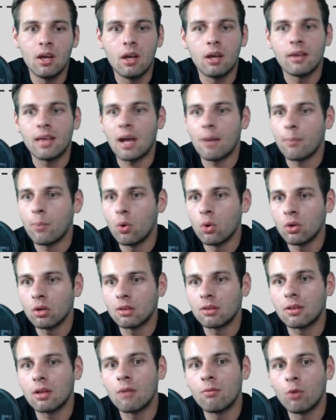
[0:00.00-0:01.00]
ja, Punkt,
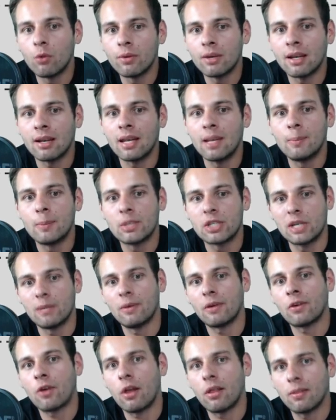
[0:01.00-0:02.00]
wo wir dann eben
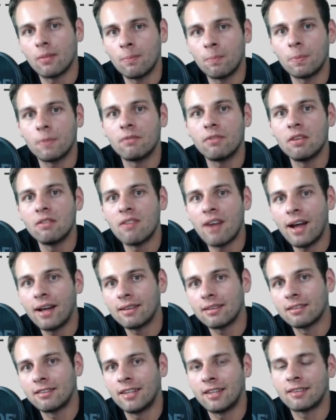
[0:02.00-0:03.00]
bestimmen könnten, wie weit
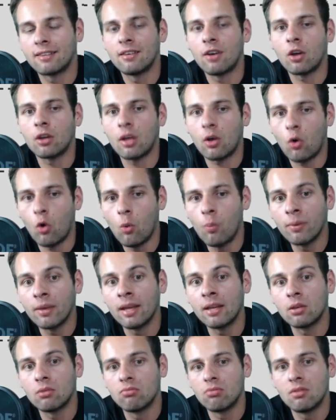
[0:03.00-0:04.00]
es jetzt noch nach oben
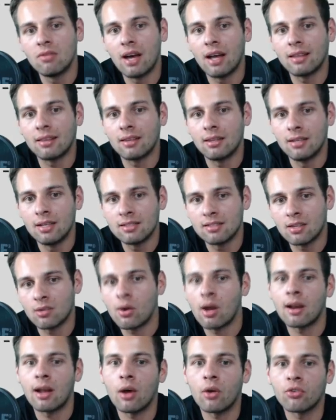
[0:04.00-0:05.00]
geht und wie weit der nächste
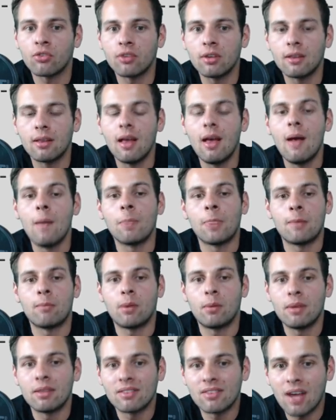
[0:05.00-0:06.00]
Run aussieht.
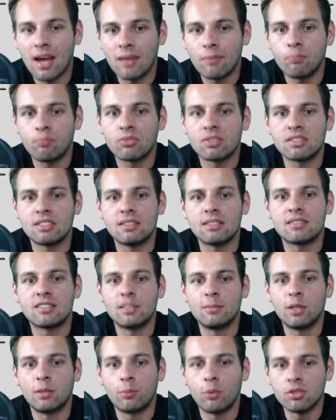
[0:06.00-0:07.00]
Momentan sieht es
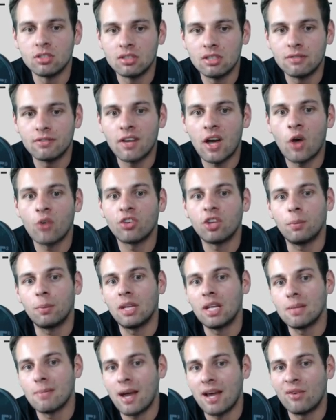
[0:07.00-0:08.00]
ziemlich positiv aus. Ich bin
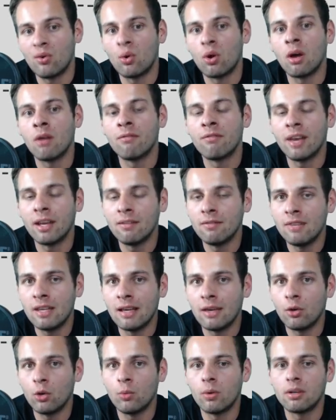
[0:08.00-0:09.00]
der Meinung, wenn wir
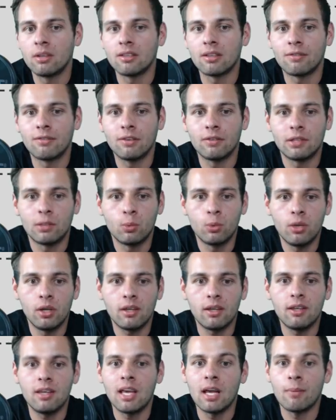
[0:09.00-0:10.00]
über dieser
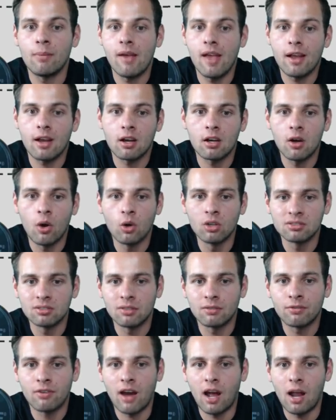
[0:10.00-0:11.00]
50-Week EMA Close
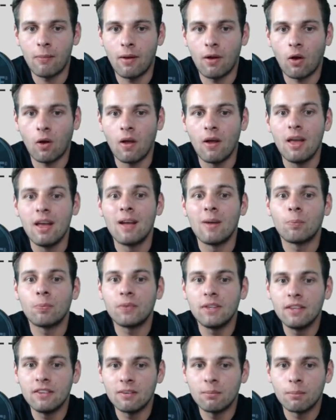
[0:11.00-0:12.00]
und vor allem auch
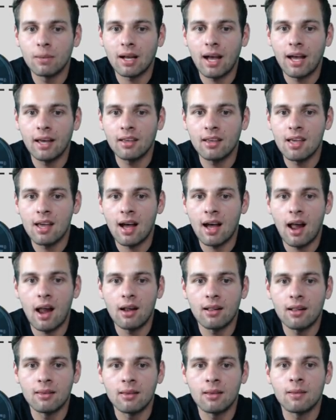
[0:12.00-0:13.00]
diesen Bereich hier
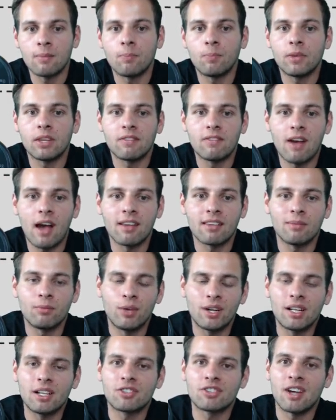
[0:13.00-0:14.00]
halten, ich weiß, im
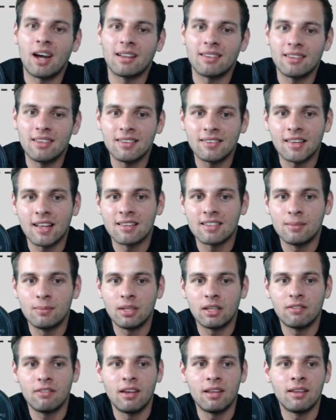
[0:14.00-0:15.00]
Weekly Chart ist da
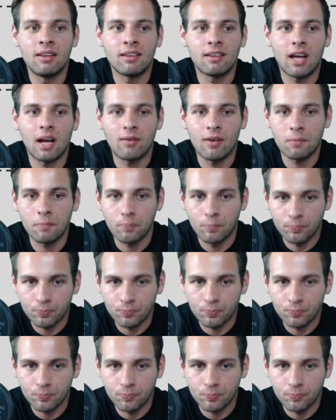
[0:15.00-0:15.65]
ziemlich wenig, aber